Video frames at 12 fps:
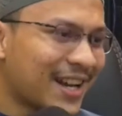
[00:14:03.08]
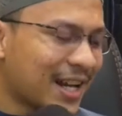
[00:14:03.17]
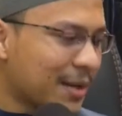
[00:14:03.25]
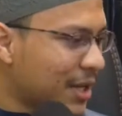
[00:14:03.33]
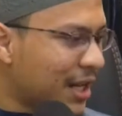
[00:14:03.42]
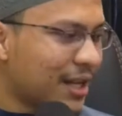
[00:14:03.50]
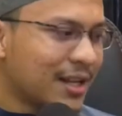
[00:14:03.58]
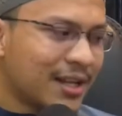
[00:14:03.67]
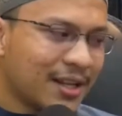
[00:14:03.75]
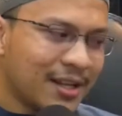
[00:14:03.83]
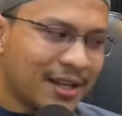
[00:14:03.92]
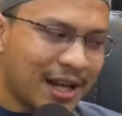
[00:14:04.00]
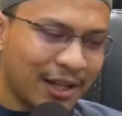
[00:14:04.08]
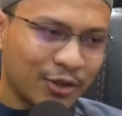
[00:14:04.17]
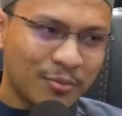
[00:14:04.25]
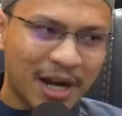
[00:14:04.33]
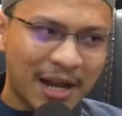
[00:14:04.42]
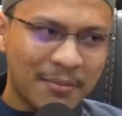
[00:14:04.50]
Anak bilang,
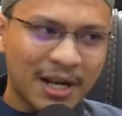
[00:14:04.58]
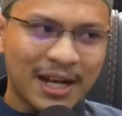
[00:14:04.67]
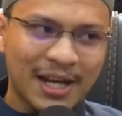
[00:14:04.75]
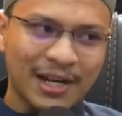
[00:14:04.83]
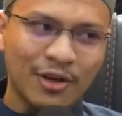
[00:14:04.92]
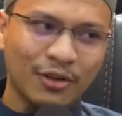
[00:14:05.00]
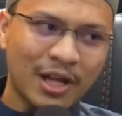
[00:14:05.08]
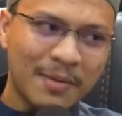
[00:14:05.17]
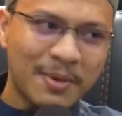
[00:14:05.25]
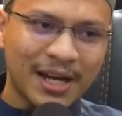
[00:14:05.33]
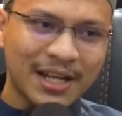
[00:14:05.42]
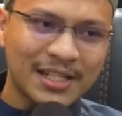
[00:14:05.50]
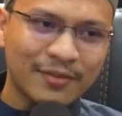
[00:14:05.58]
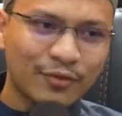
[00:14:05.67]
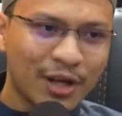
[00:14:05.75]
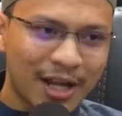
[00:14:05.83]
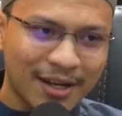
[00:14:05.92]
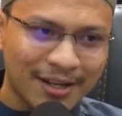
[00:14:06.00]
"Antum beramal karena Allah apa karena si
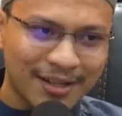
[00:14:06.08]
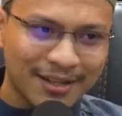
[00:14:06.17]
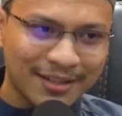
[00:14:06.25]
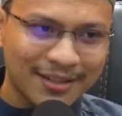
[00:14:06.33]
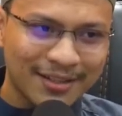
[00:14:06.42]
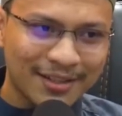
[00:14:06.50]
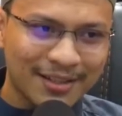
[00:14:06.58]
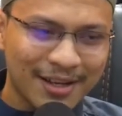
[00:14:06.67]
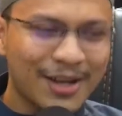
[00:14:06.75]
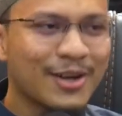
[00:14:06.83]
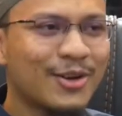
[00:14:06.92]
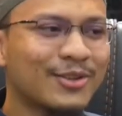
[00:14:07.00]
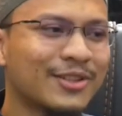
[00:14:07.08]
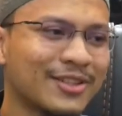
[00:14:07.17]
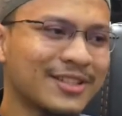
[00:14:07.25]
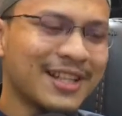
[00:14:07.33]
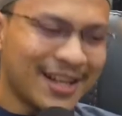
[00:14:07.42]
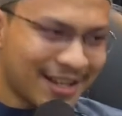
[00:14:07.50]
fulan?" Karena Allah,
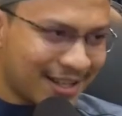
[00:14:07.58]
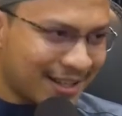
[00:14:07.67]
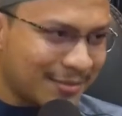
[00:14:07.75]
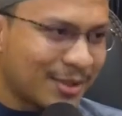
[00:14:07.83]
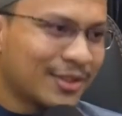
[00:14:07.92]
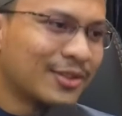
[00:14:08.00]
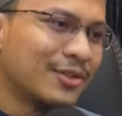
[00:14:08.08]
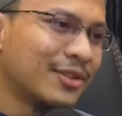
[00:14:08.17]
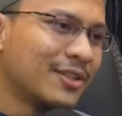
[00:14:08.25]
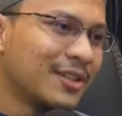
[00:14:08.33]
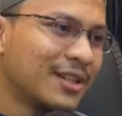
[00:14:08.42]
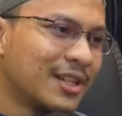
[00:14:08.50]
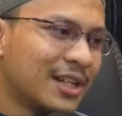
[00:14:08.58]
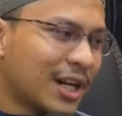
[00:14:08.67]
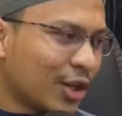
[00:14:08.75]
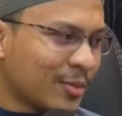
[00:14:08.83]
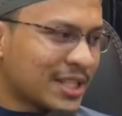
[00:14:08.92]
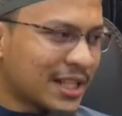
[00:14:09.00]
Ustaz. Ah, betul.
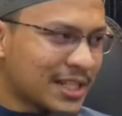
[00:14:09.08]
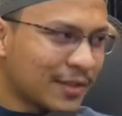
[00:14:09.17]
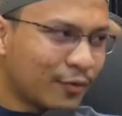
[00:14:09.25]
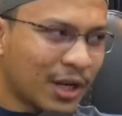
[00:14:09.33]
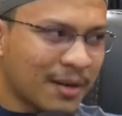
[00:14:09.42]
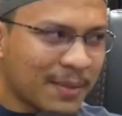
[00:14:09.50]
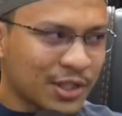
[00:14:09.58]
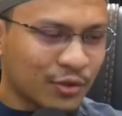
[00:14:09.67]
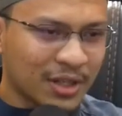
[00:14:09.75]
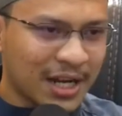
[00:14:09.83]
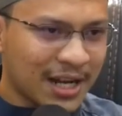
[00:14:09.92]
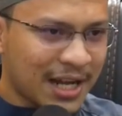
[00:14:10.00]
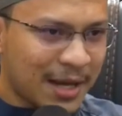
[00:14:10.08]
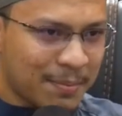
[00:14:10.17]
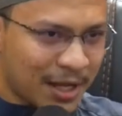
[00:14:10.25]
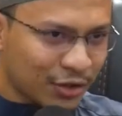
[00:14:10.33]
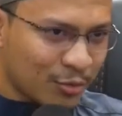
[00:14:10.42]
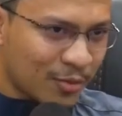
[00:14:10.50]
Kalau misalnya si fulan masuk neraka,
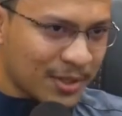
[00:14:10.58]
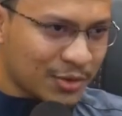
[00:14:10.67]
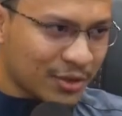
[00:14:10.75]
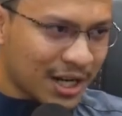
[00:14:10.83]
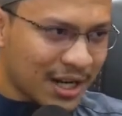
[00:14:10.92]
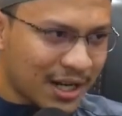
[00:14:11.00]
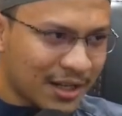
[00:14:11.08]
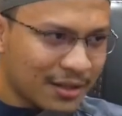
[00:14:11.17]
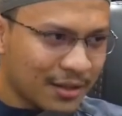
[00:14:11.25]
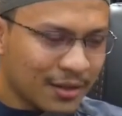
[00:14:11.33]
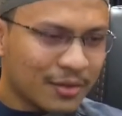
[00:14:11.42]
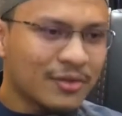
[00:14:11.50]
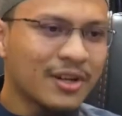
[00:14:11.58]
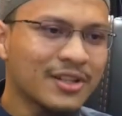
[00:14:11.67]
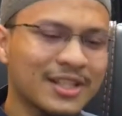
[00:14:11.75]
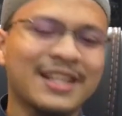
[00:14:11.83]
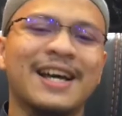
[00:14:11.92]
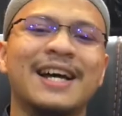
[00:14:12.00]
apa antum mau masuk neraka?
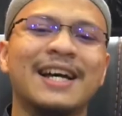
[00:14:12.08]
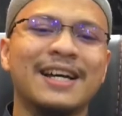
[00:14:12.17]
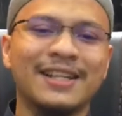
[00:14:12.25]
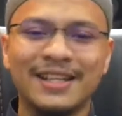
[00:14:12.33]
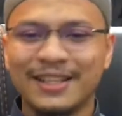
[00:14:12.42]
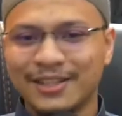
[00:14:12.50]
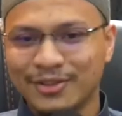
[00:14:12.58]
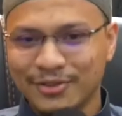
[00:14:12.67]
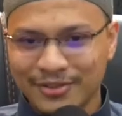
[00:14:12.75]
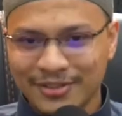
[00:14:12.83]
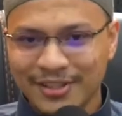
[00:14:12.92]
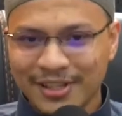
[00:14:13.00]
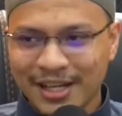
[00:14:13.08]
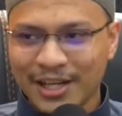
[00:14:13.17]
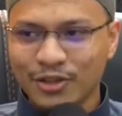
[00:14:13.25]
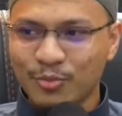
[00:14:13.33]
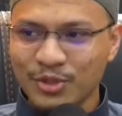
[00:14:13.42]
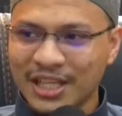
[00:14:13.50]
Enggak, Ustaz. Ah, gitu.
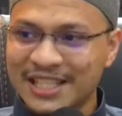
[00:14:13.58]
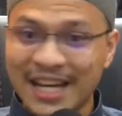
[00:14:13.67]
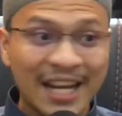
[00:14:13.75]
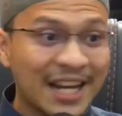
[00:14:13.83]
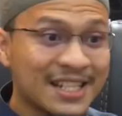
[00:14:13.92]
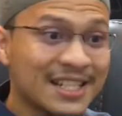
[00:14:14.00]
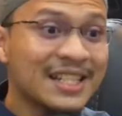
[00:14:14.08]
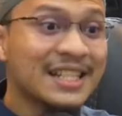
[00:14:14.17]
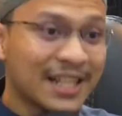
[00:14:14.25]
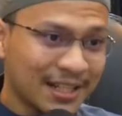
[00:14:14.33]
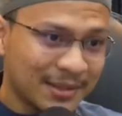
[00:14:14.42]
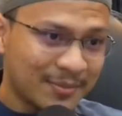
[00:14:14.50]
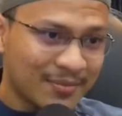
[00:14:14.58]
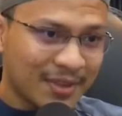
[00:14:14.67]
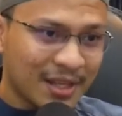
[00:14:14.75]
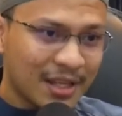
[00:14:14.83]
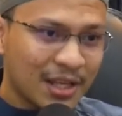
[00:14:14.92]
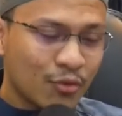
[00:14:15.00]
Karena antum punya jalan sendiri.
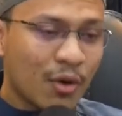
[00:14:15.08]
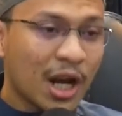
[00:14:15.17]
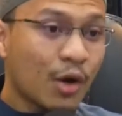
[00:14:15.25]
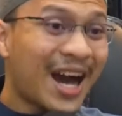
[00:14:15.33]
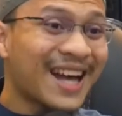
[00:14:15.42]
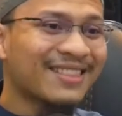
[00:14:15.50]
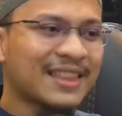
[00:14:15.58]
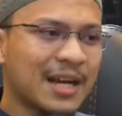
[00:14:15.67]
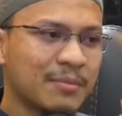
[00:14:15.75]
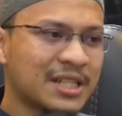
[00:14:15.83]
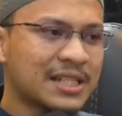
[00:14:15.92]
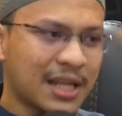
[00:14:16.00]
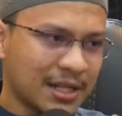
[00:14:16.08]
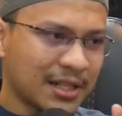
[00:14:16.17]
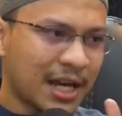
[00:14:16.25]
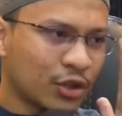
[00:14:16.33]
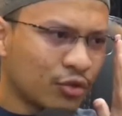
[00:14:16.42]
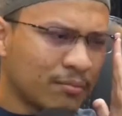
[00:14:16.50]
Walau hatta
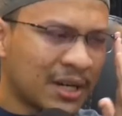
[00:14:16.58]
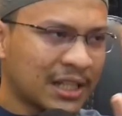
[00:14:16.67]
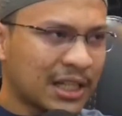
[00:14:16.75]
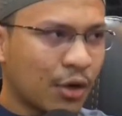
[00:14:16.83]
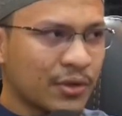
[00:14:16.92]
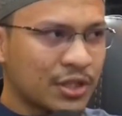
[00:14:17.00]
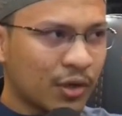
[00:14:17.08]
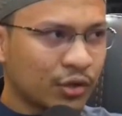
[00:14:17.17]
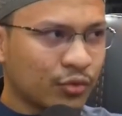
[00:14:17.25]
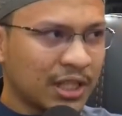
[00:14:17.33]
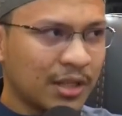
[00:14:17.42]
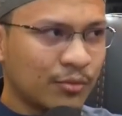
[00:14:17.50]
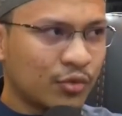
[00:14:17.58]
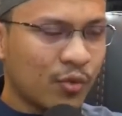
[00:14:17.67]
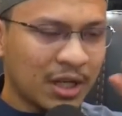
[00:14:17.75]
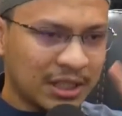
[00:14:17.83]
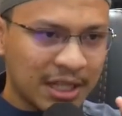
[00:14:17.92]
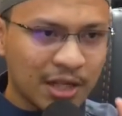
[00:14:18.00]
misalnya antum mengetahui suatu ilmu
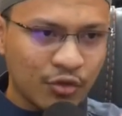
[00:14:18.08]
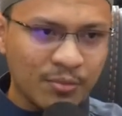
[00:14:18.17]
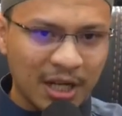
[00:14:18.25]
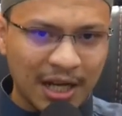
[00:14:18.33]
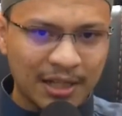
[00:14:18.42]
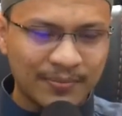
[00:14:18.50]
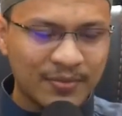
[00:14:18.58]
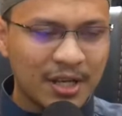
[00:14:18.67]
wal billah.